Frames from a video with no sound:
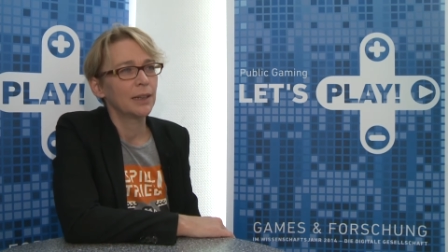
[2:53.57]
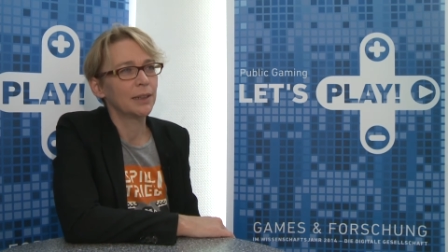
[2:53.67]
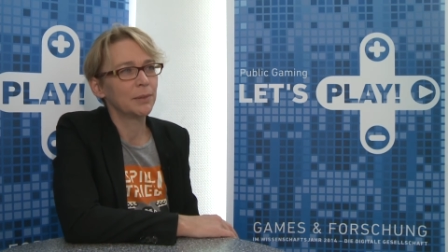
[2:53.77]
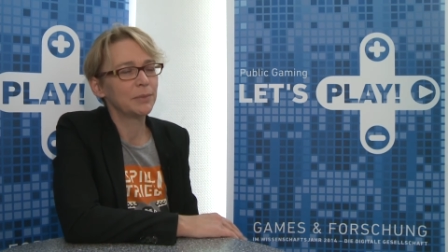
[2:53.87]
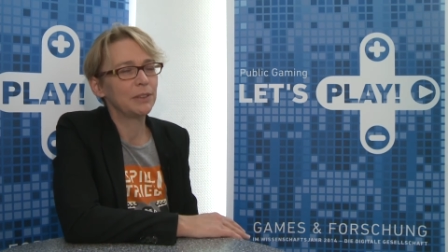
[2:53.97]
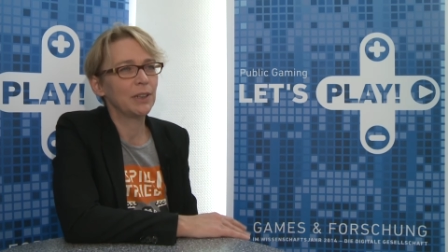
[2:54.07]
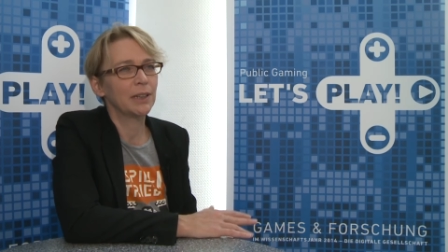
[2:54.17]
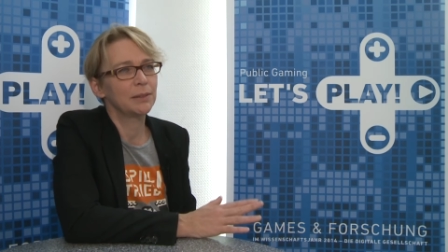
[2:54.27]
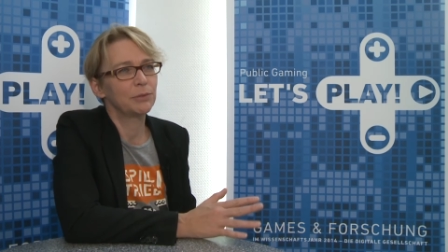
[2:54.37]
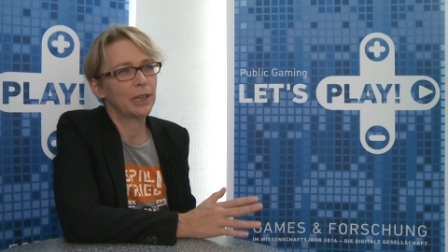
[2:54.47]
ähm, die
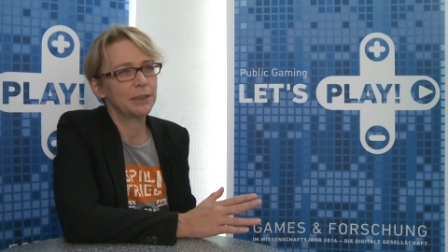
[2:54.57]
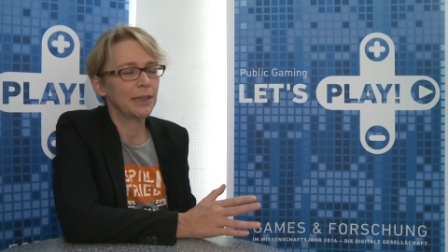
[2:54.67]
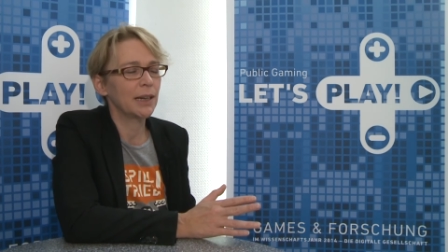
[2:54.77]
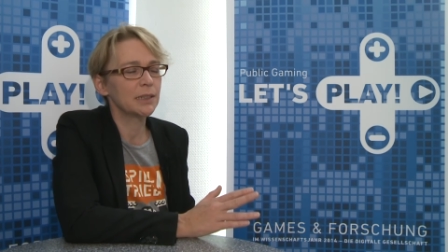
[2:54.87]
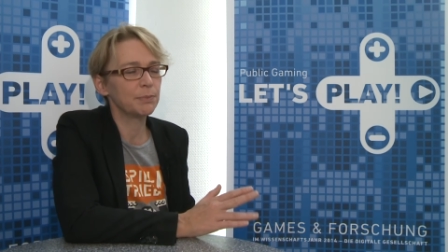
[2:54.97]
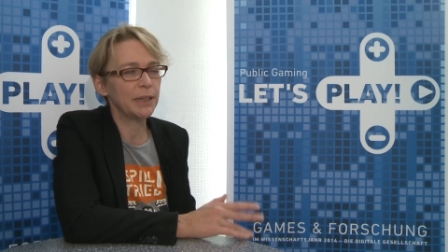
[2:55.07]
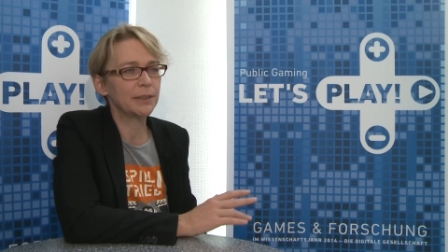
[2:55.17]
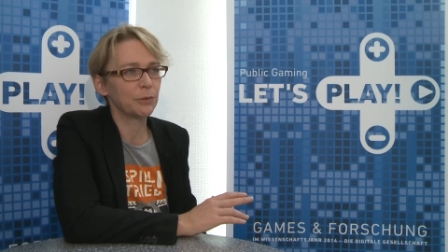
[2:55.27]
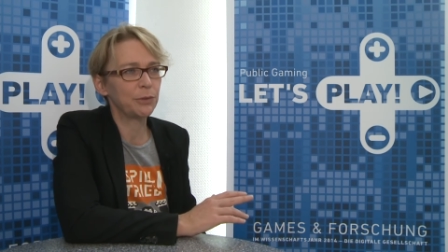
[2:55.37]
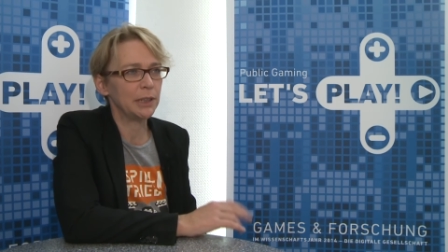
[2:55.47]
wir vielleicht eher als
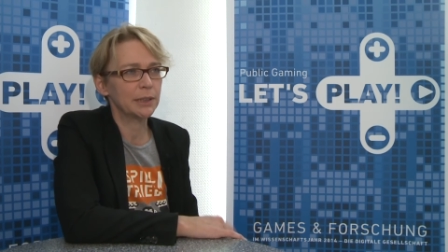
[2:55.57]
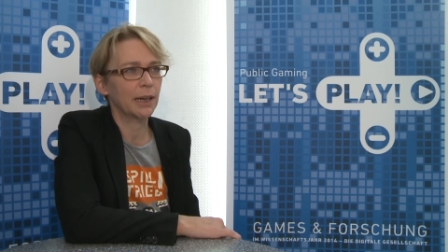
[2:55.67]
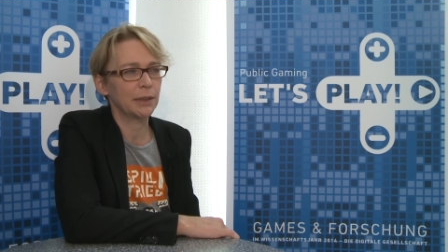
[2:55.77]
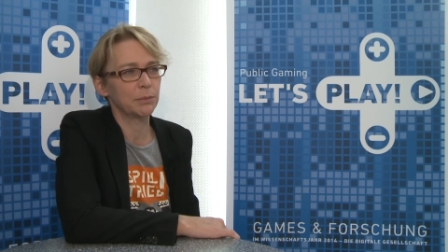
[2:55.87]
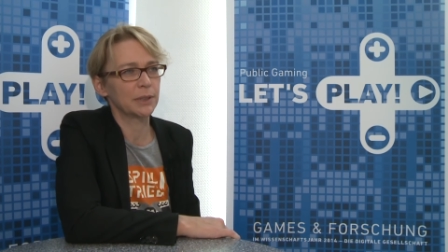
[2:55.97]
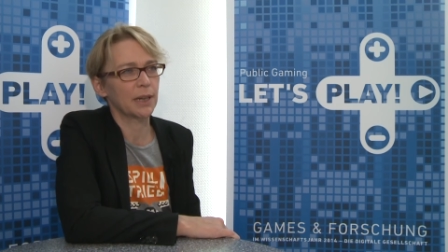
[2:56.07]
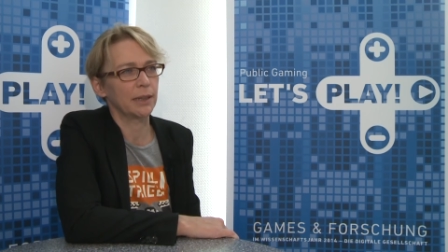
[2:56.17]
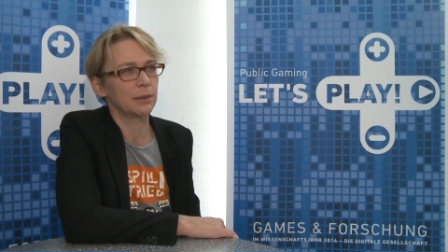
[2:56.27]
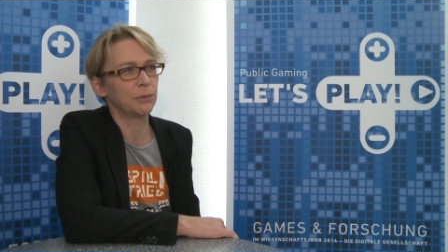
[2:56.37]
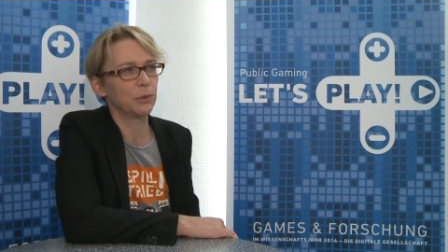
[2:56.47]
Metafähigkeiten
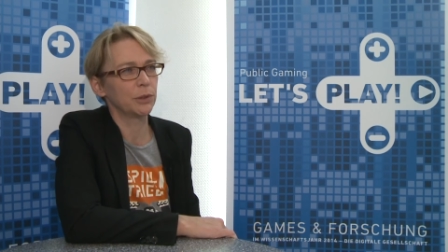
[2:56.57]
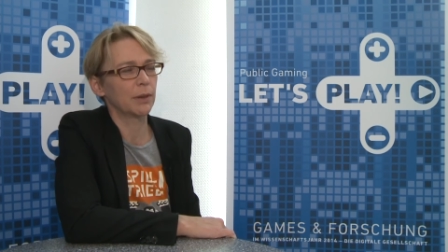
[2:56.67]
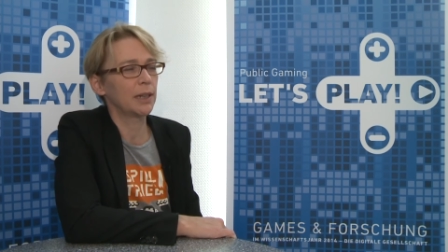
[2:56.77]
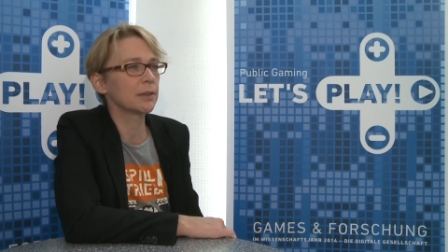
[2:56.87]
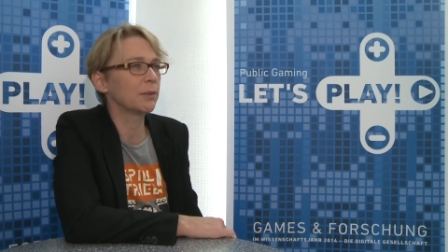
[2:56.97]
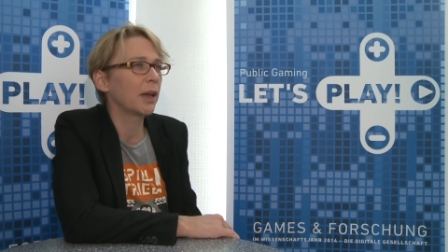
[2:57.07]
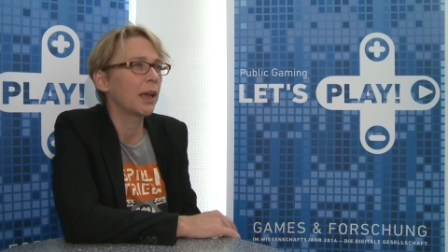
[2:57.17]
bezeichnen würden. Also